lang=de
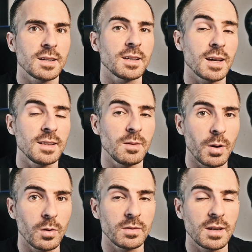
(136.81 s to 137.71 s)
ich kann die
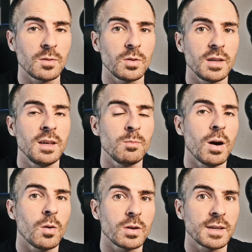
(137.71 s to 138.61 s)
Pausen dadurch eben
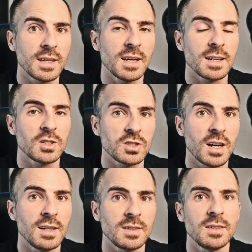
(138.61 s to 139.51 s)
auch geringer
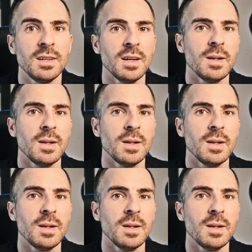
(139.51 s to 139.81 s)
gestalten.